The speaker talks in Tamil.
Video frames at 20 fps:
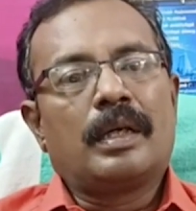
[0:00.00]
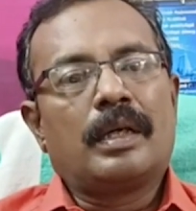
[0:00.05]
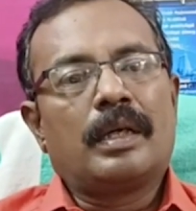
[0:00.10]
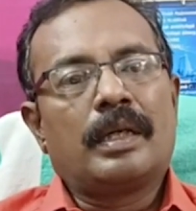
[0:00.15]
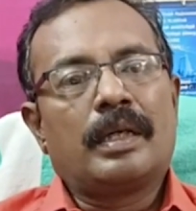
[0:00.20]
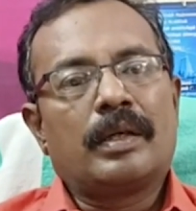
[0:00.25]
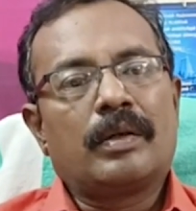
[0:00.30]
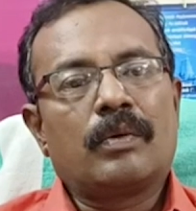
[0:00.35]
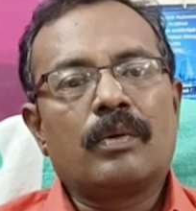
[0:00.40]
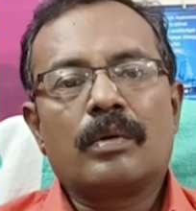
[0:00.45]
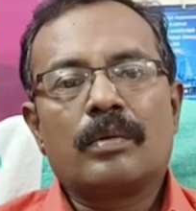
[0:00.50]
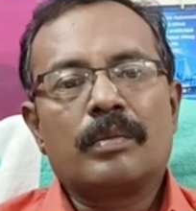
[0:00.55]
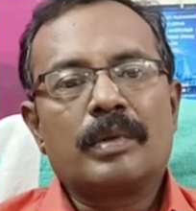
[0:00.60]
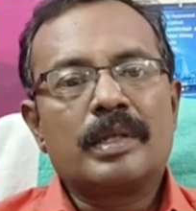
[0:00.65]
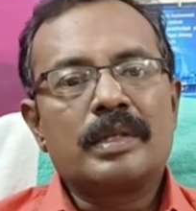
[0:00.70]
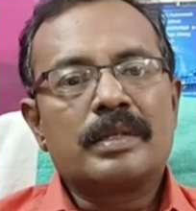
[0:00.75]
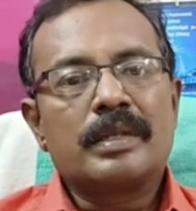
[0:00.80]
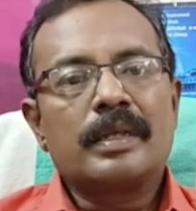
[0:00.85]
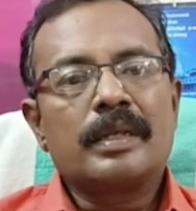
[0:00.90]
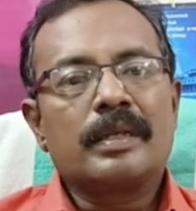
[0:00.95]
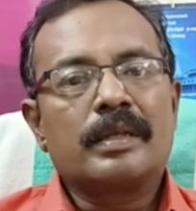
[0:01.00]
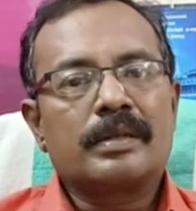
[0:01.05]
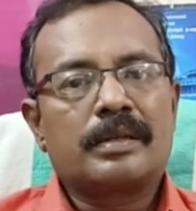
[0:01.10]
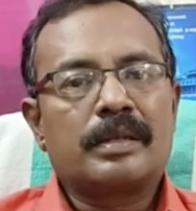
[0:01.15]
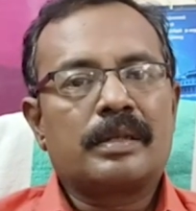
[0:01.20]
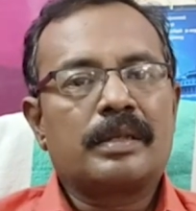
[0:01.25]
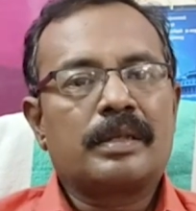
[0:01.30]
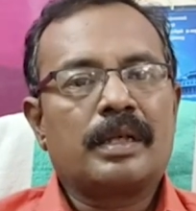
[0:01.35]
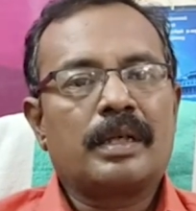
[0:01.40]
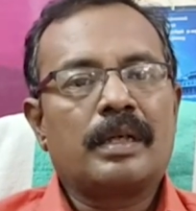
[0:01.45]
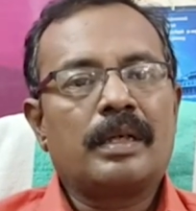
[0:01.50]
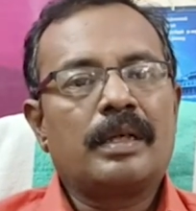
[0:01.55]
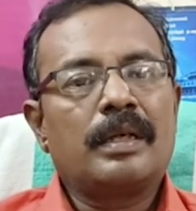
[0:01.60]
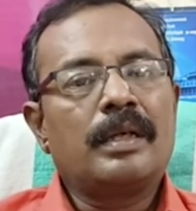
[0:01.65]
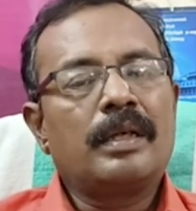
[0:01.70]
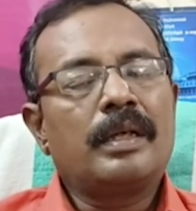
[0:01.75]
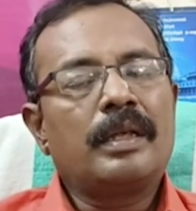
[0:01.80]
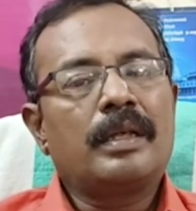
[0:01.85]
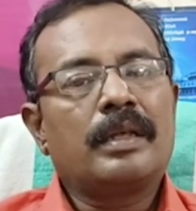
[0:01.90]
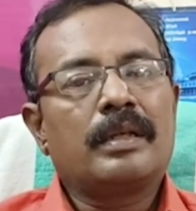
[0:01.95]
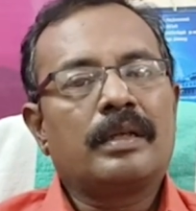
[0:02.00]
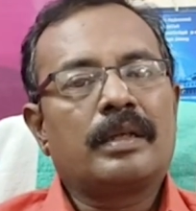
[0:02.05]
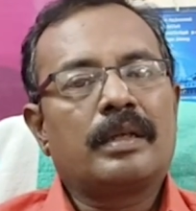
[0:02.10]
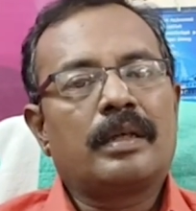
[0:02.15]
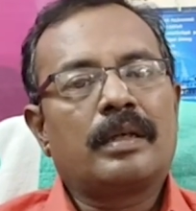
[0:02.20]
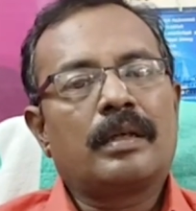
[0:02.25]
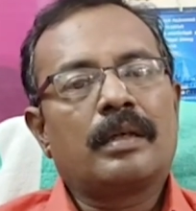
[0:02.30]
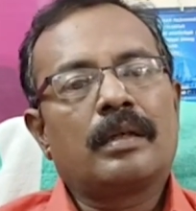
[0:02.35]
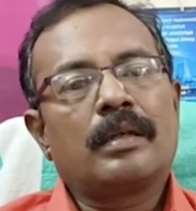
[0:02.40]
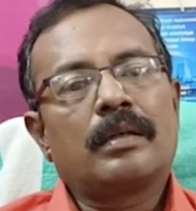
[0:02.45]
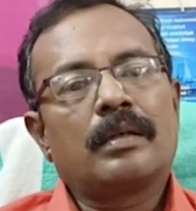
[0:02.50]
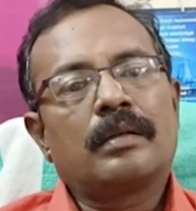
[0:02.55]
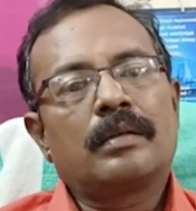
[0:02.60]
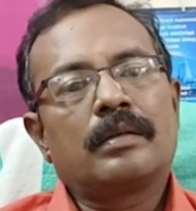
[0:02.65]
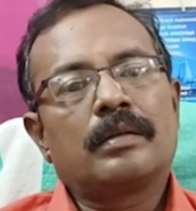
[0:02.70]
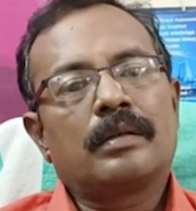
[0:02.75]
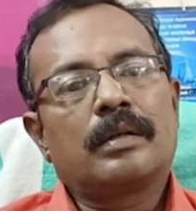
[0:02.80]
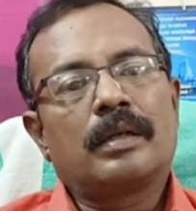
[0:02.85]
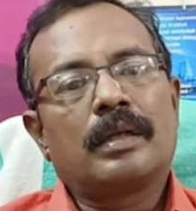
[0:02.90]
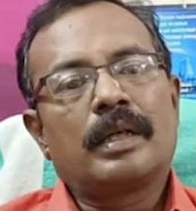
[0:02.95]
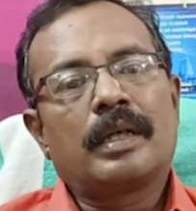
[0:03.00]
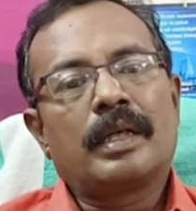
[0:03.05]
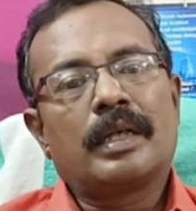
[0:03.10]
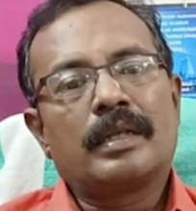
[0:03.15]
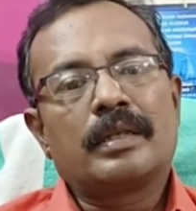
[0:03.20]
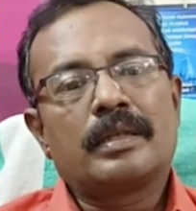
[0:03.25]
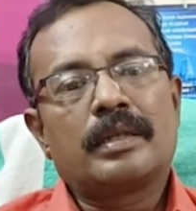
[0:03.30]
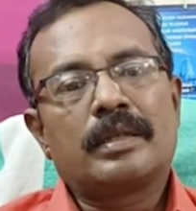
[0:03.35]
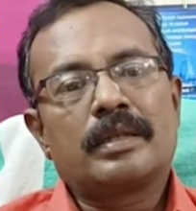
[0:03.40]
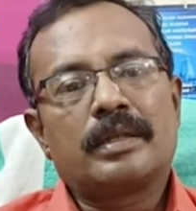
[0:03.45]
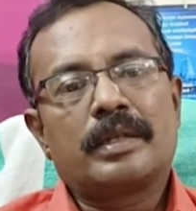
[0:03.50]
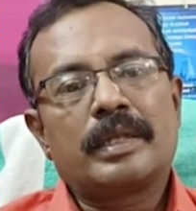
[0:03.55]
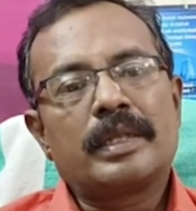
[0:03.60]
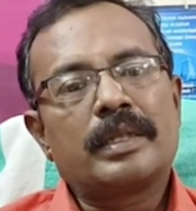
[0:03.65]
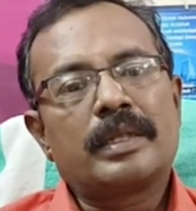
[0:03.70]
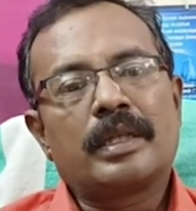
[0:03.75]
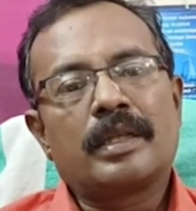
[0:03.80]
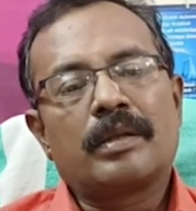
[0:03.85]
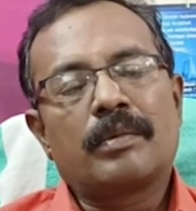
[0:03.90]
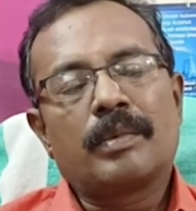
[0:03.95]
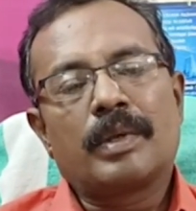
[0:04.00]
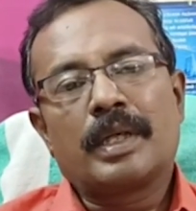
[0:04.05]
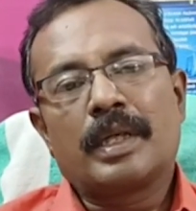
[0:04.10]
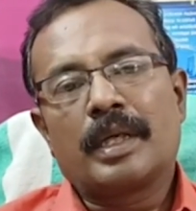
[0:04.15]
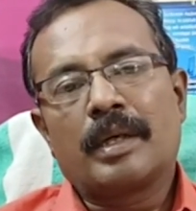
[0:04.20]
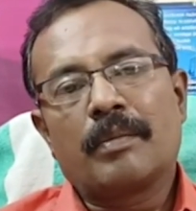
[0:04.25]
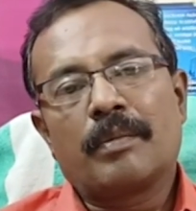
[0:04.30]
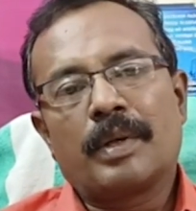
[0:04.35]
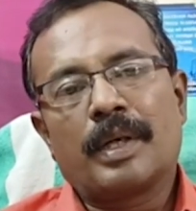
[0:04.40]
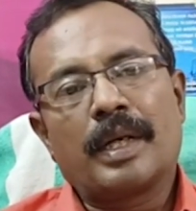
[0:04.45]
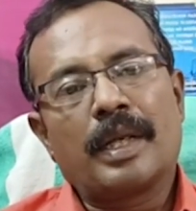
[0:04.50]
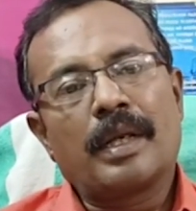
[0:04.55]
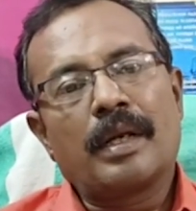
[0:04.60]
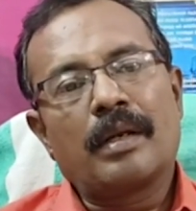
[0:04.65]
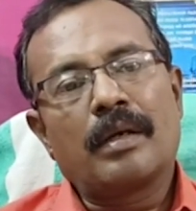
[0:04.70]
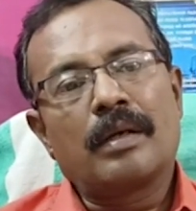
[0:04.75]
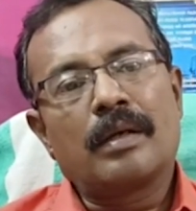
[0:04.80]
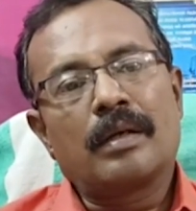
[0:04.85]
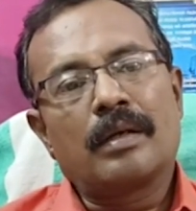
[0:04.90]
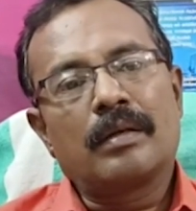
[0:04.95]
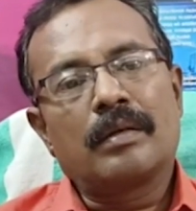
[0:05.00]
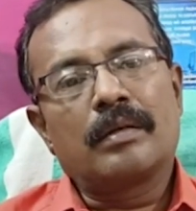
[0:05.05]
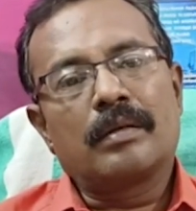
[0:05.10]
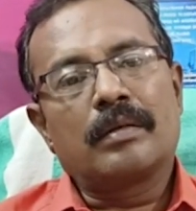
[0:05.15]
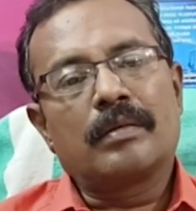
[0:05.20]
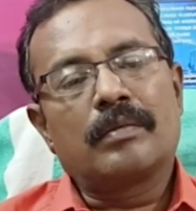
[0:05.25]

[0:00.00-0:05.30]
இல்லை எனக்கு ஒரு மாதத்தில் ரிசல்ட் இல்லைன்னா நீங்கள் நீங்கள் லேசர் சிகிச்சை அந்த மாதிரி நீங்கள் பண்ணிக்கலாங்க